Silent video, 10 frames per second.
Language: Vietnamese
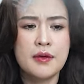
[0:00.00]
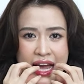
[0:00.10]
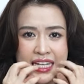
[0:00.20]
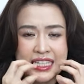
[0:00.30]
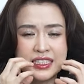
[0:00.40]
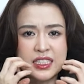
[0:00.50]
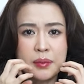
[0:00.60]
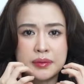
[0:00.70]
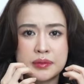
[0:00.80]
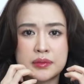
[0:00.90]
hai răng thì cứ
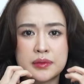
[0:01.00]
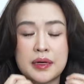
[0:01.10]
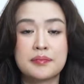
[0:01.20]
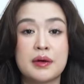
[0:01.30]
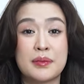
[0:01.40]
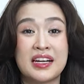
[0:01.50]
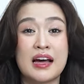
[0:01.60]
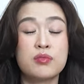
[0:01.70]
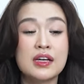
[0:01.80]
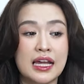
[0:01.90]
bọc bọc bọc bọc mà mình
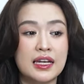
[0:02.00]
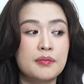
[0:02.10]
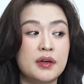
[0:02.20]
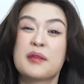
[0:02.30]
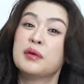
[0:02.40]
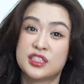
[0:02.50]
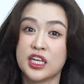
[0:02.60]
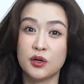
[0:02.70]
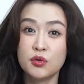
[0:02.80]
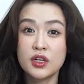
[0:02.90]
đóng cái cảnh là mình đang bị
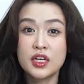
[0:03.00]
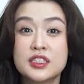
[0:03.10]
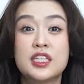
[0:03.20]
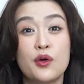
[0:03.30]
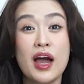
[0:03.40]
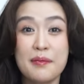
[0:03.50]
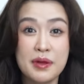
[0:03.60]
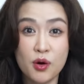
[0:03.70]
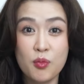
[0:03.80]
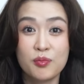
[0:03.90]
xỉu xỉu ai
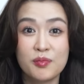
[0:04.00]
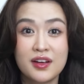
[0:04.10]
mà rung